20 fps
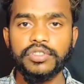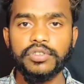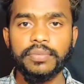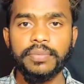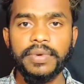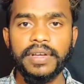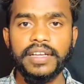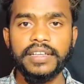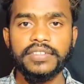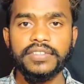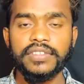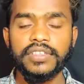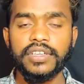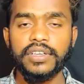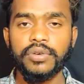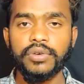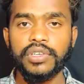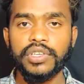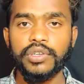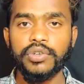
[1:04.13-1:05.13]
जो फैंस थे
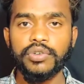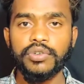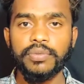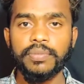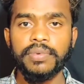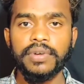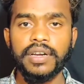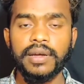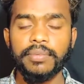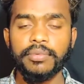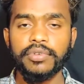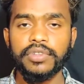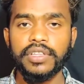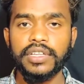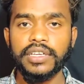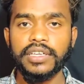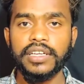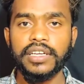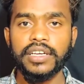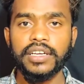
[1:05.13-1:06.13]
वो यूट्यूब पर आपको
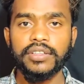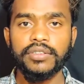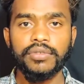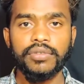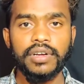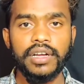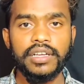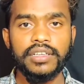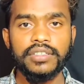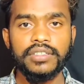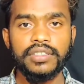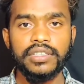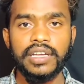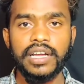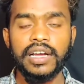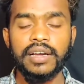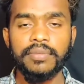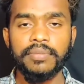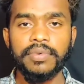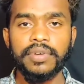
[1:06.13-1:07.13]
देखेंगे तो गाइस
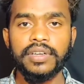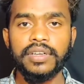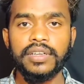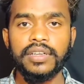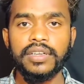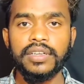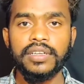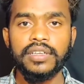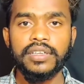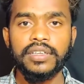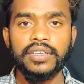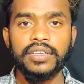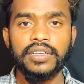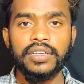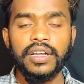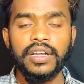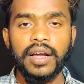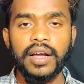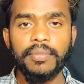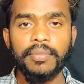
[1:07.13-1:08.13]
यहाँ पर
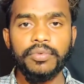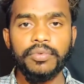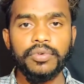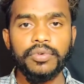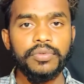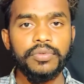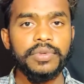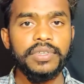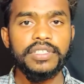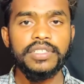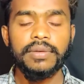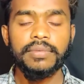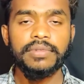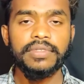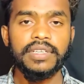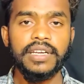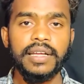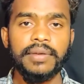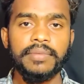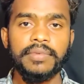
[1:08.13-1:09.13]
आपको भी
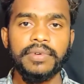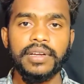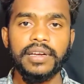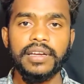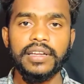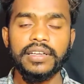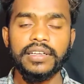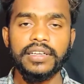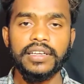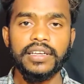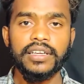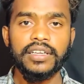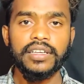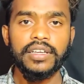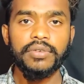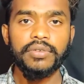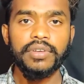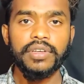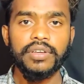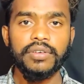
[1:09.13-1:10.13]
सब्सक्राइब कर लेंगे
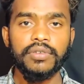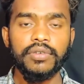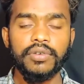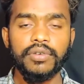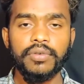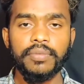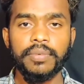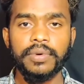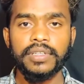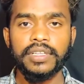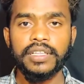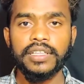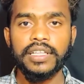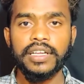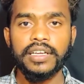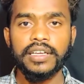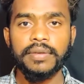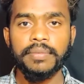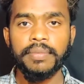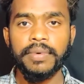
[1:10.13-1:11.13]
क्योंकि उन लोग को पता
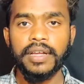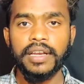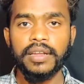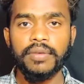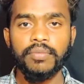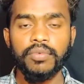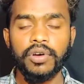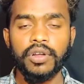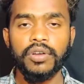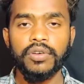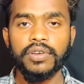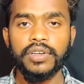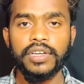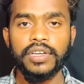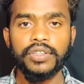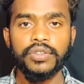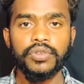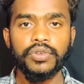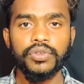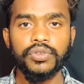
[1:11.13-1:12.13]
था कि पहले फॉलो
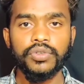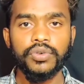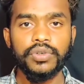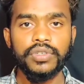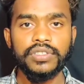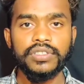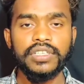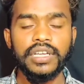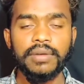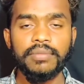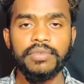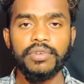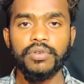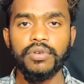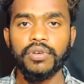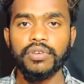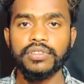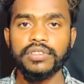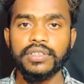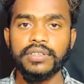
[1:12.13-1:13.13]
किए थे तो इस टाइम भी वो
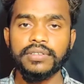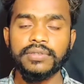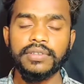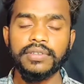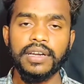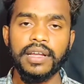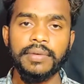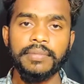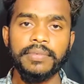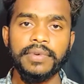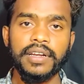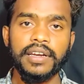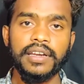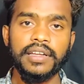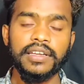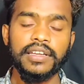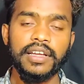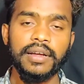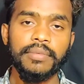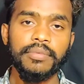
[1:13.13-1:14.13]
लोग सब्सक्राइब कर
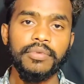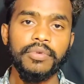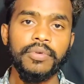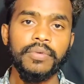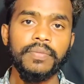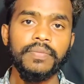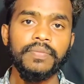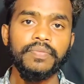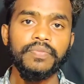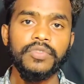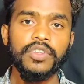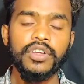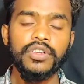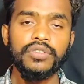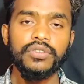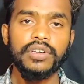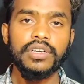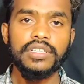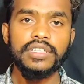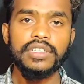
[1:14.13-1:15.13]
लेंगे आपको
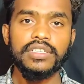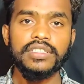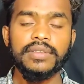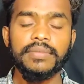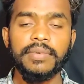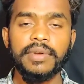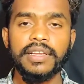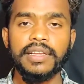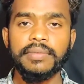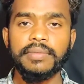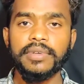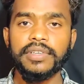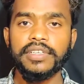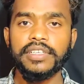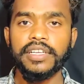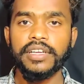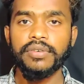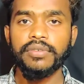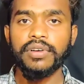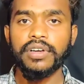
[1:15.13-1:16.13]
तो गाइज इससे
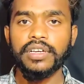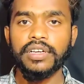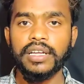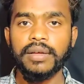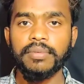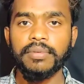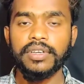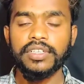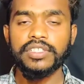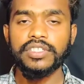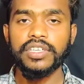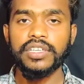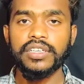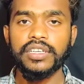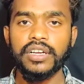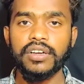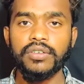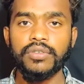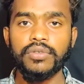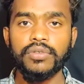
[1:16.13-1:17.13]
बेनिफिट ये होगा कि आपका
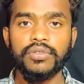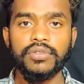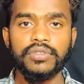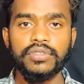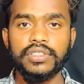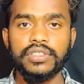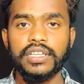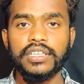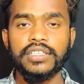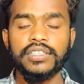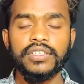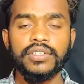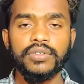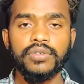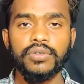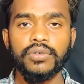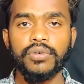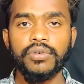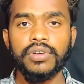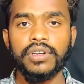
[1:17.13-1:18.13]
चैनल तेज़ी से
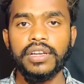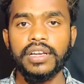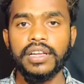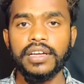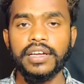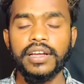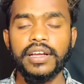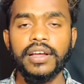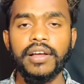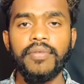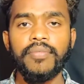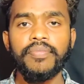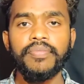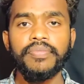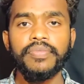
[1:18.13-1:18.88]
ग्रो होने लगेगा